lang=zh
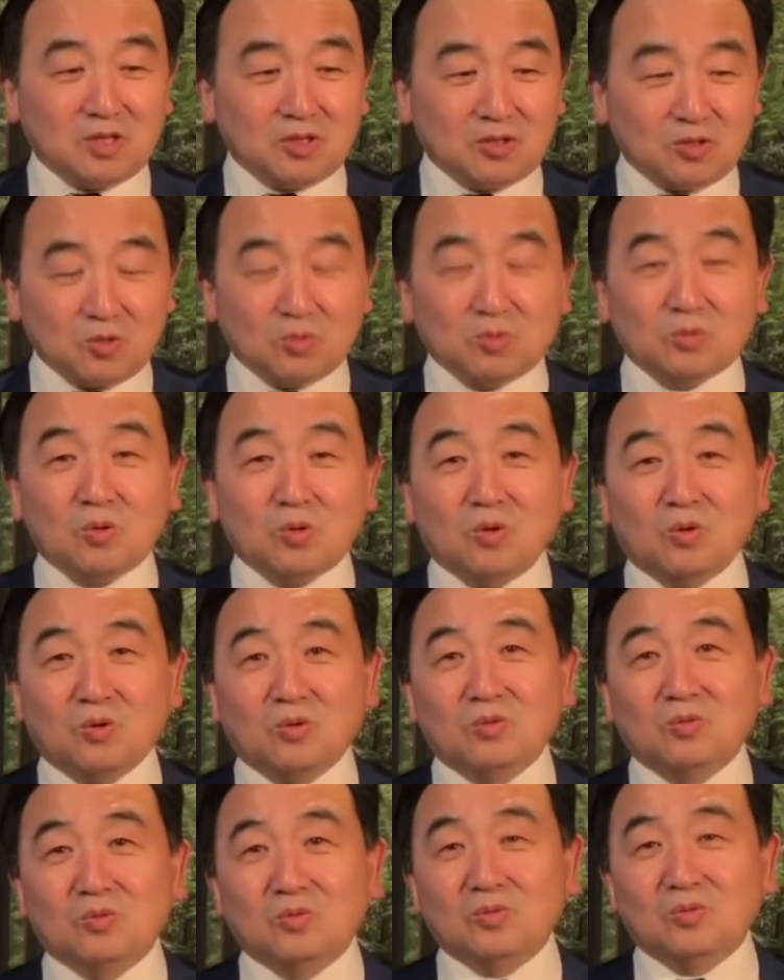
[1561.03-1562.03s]
总统，
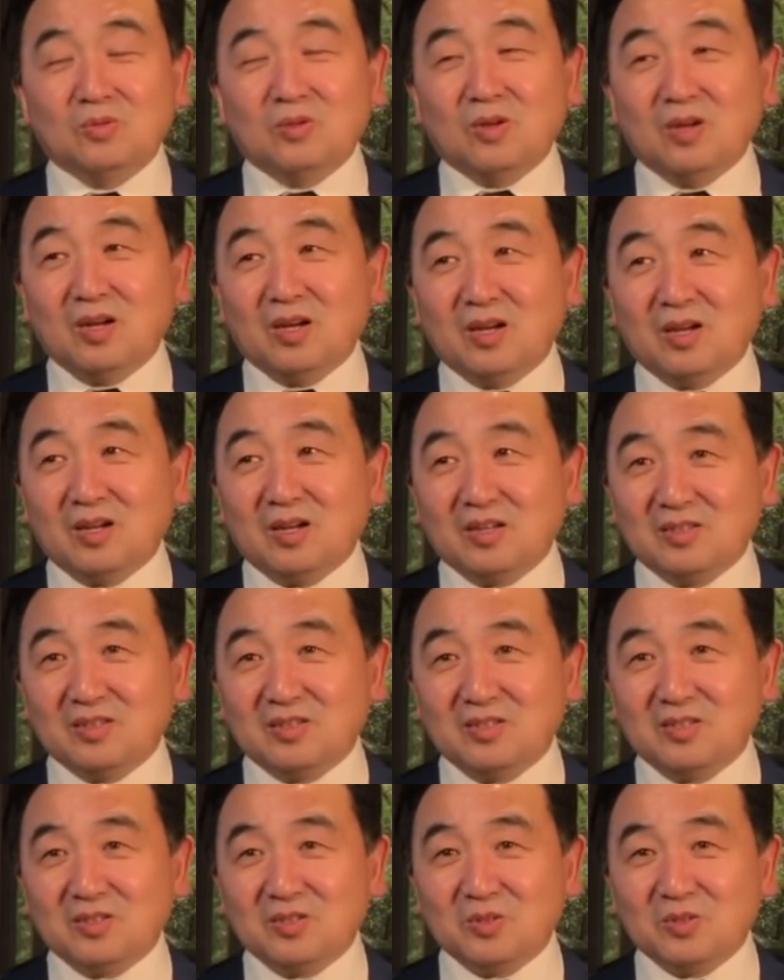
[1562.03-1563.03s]
呃，
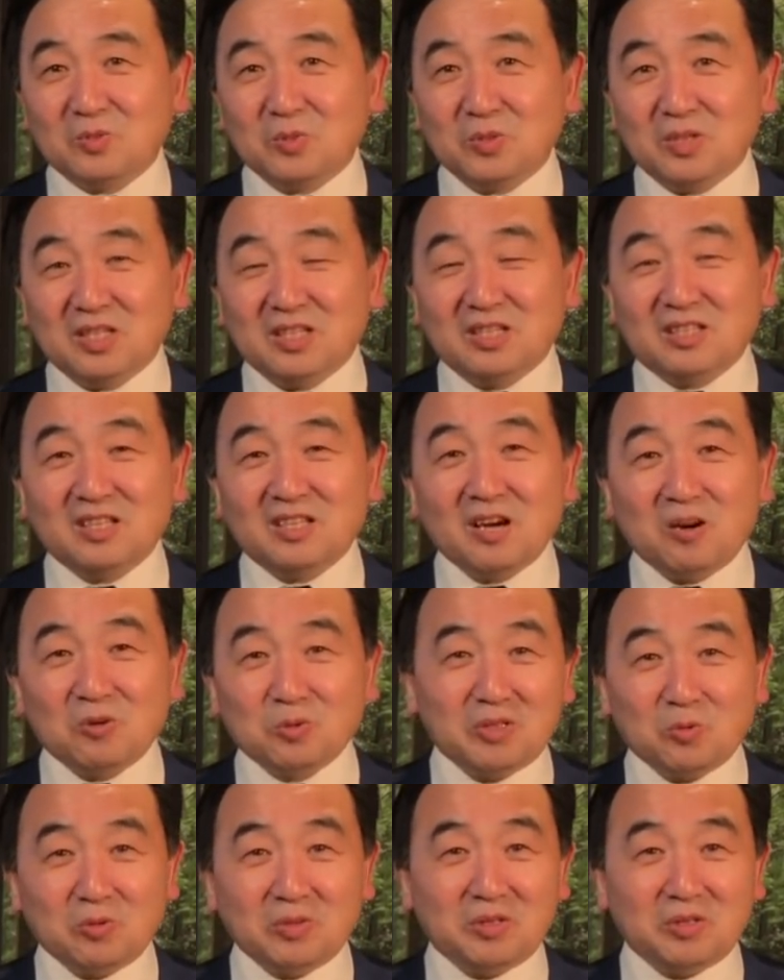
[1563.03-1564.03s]
就以跳
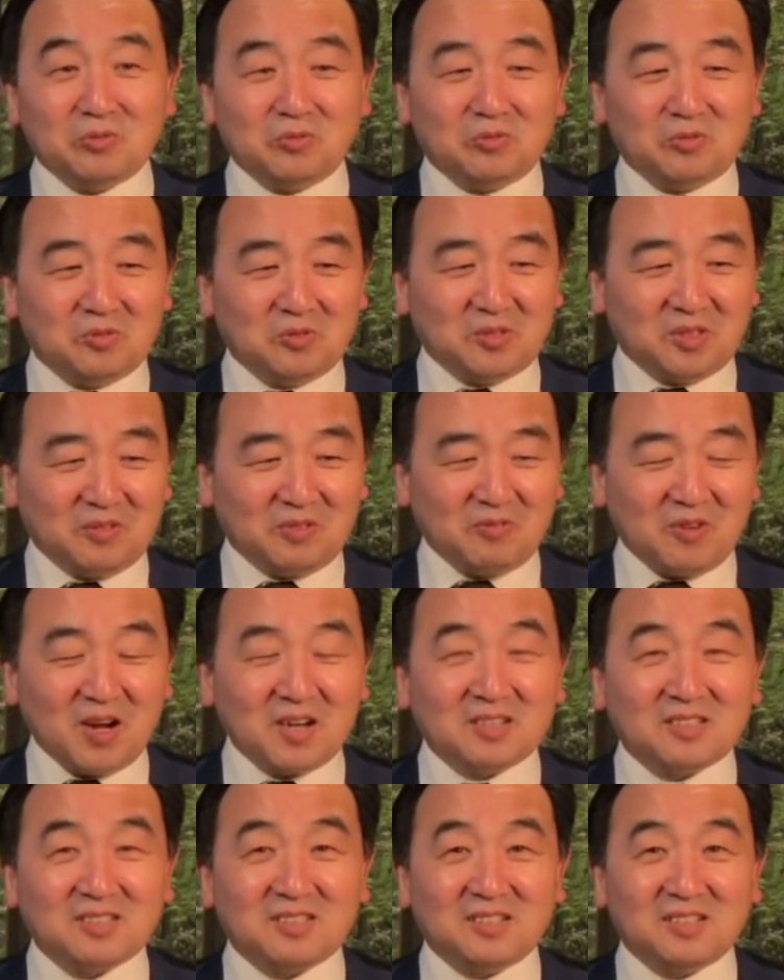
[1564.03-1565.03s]
脱衣舞的
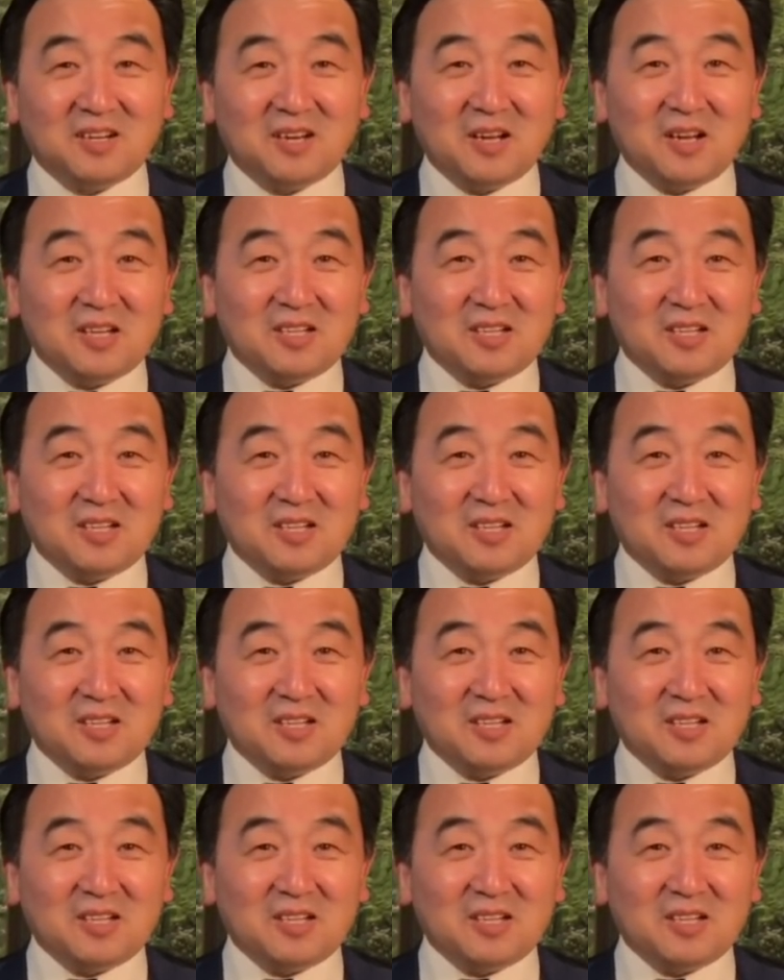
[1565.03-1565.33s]
方式，